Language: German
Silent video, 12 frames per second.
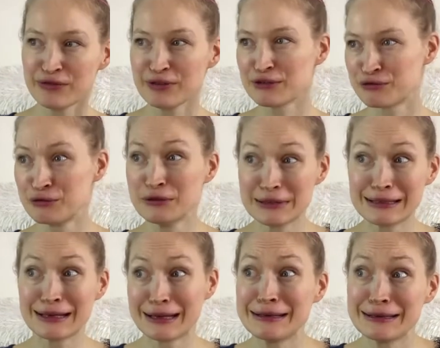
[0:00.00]
wie viele fühlen
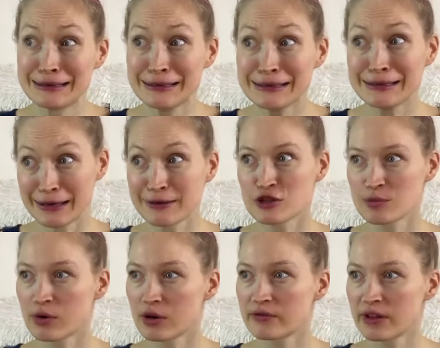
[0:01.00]
sich ja eigentlich nicht
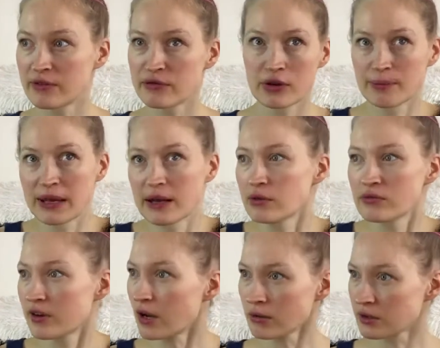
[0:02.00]
angesprochen, wenn wir von
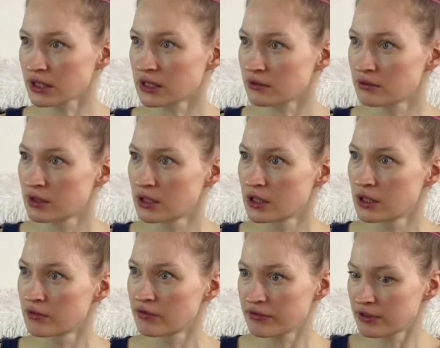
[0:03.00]
Männern und Frauen reden?
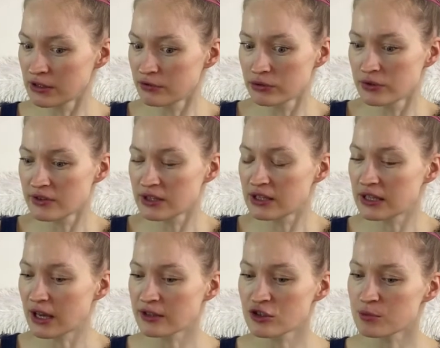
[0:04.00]
Wie viele fühlen sich
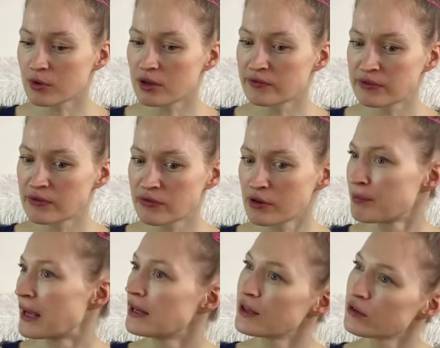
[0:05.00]
nicht angesprochen, wenn wir
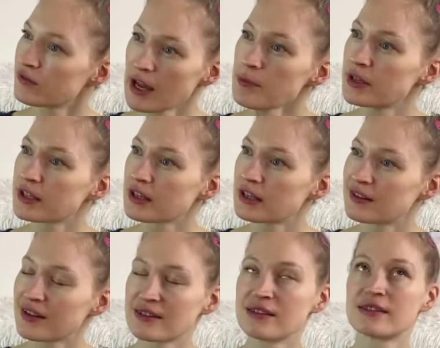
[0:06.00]
von männlich und weiblich
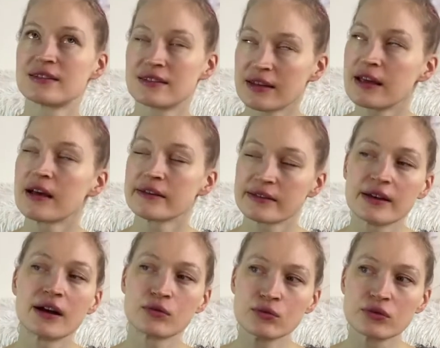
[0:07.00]
reden? Das ist sehr,
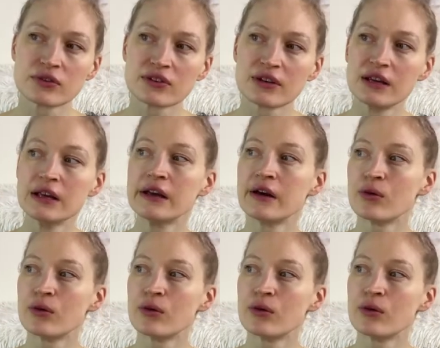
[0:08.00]
sehr gut.